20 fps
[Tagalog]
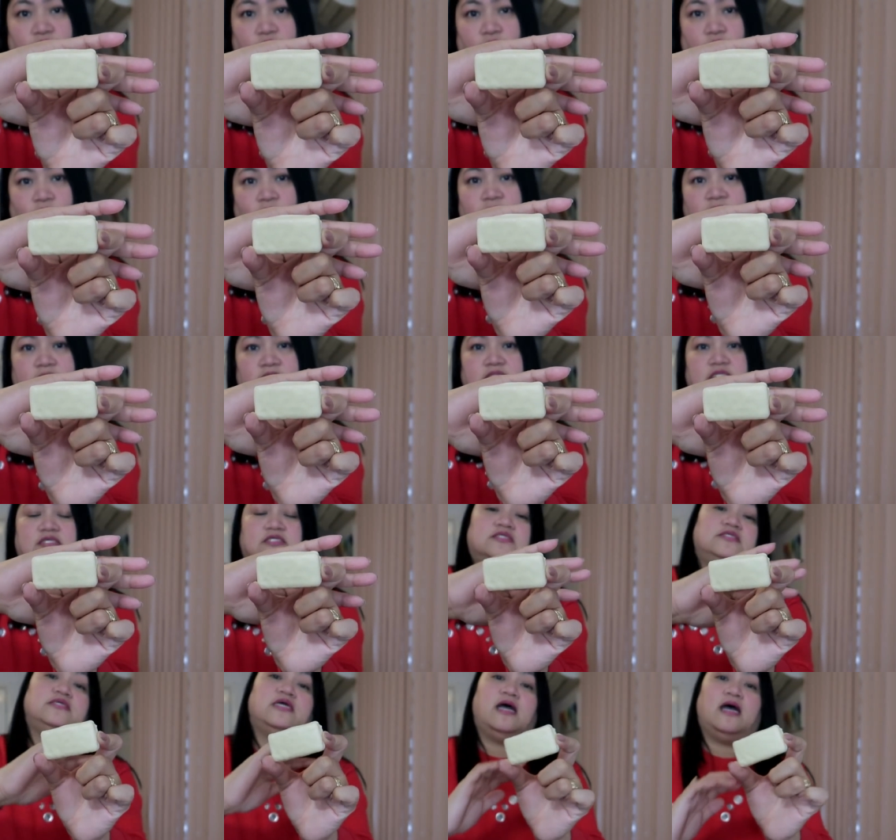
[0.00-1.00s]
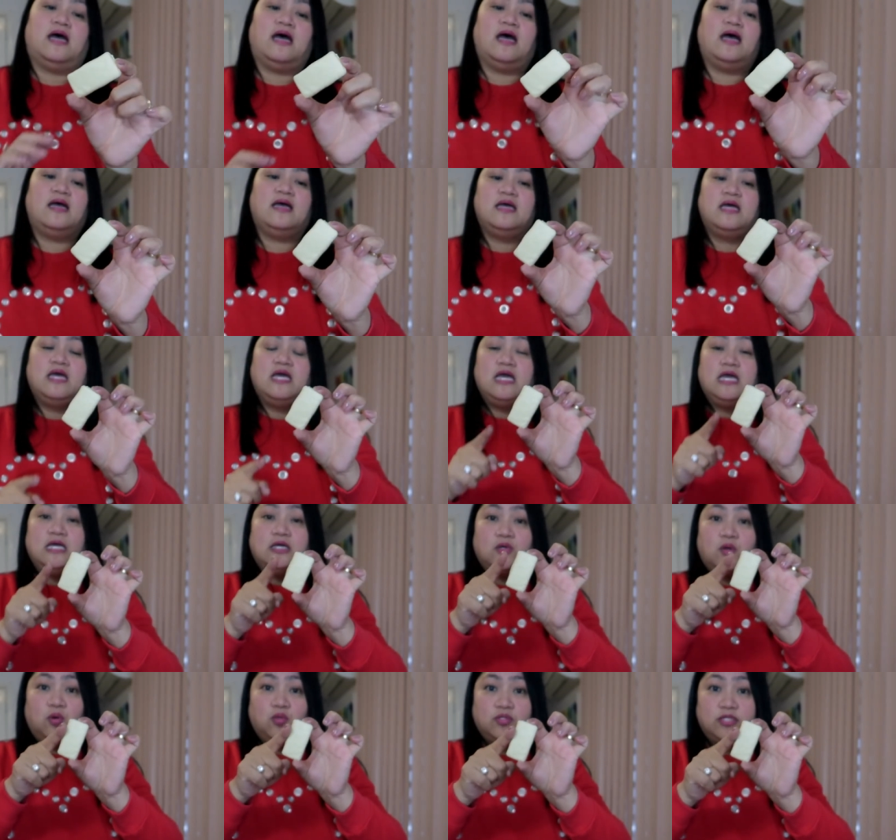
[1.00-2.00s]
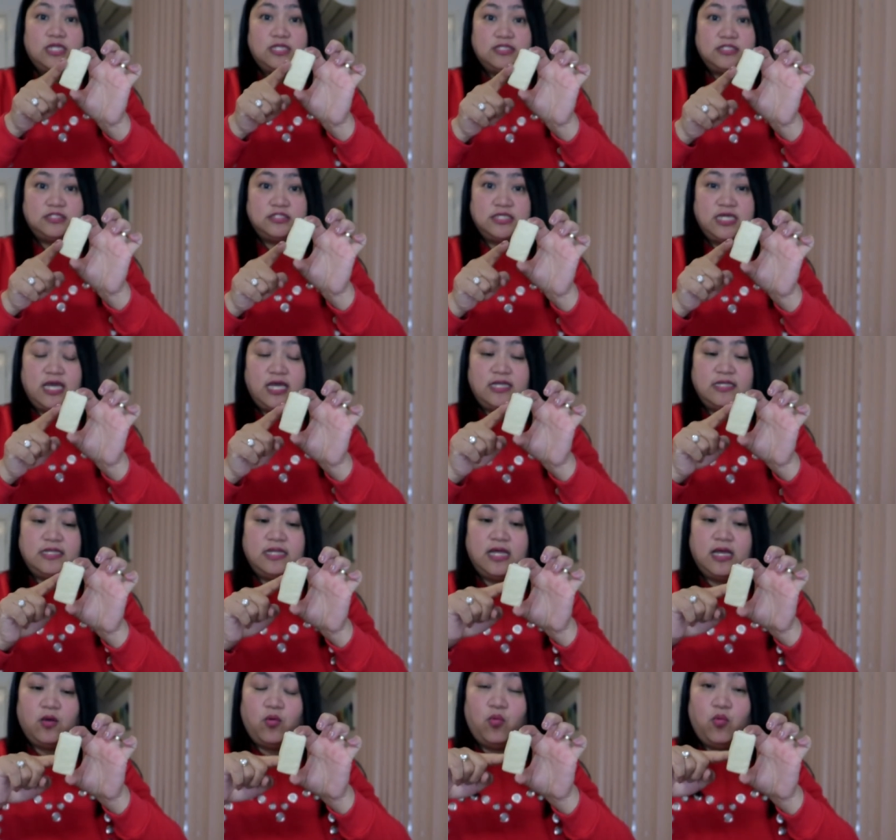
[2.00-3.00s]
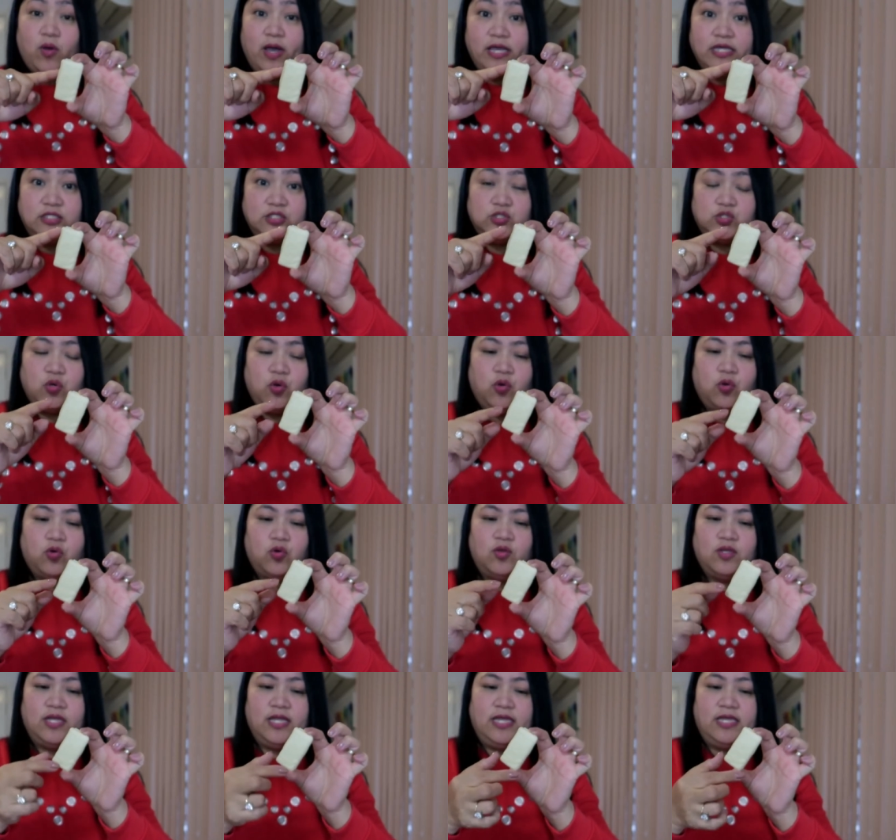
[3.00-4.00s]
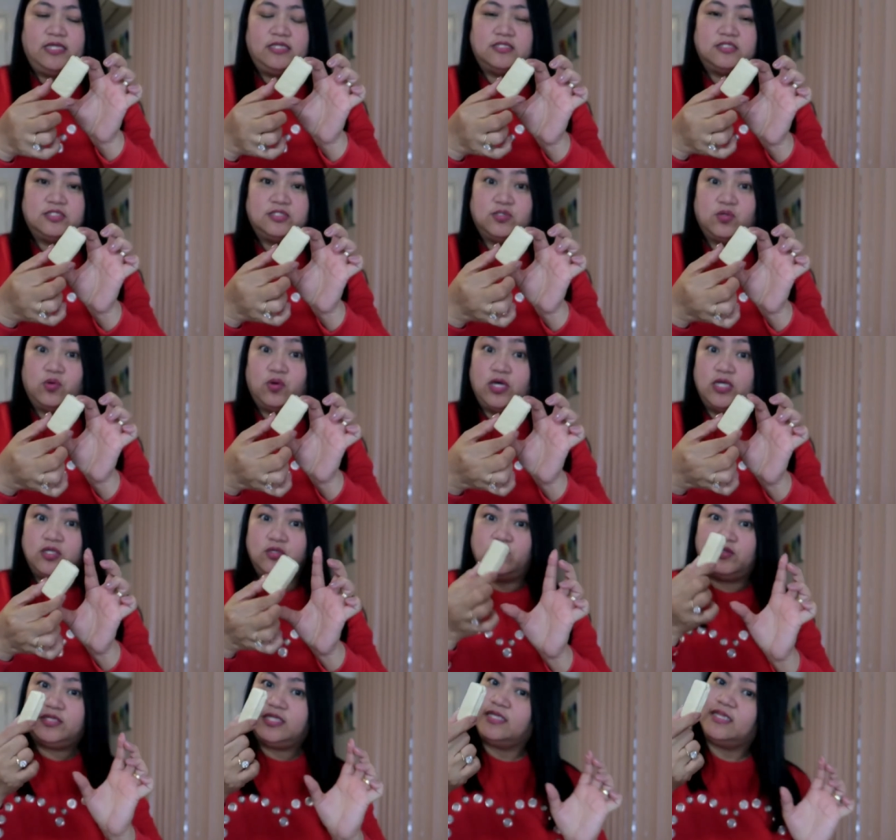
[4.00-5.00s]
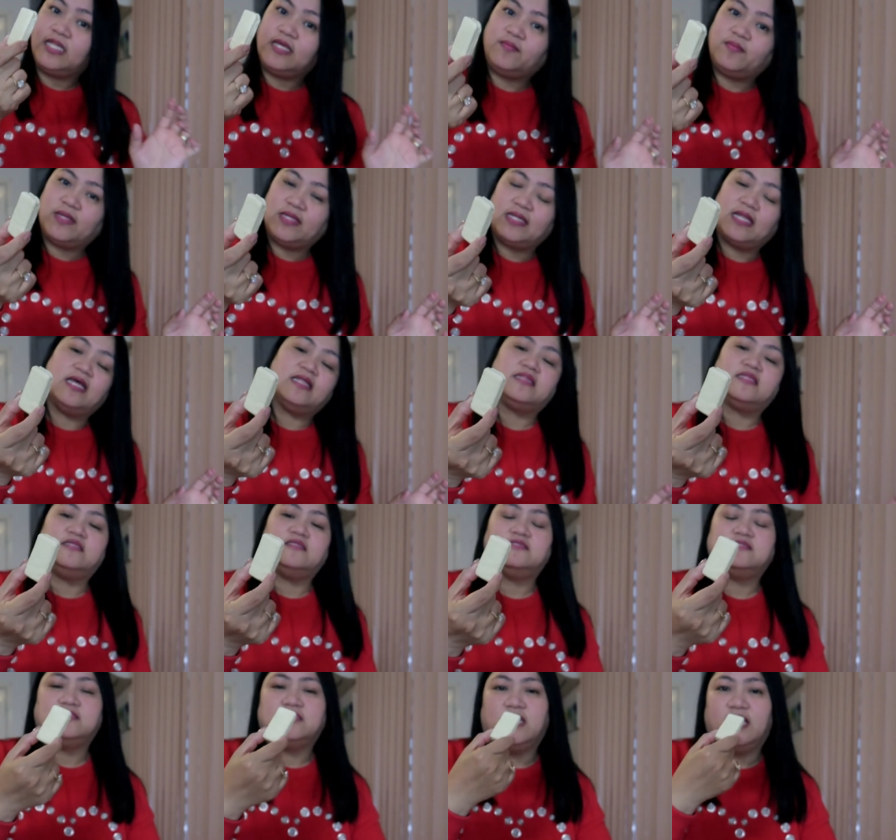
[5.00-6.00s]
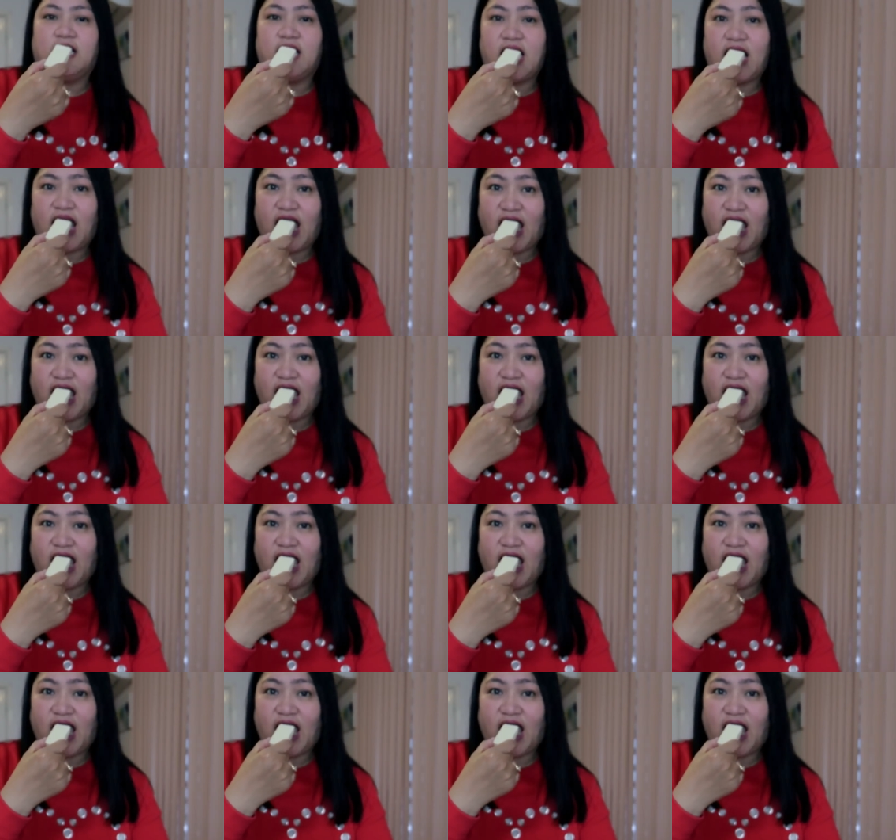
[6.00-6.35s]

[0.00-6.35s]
White siya. Coated siya ng white chocolate. So, ngayon, titikman natin siya.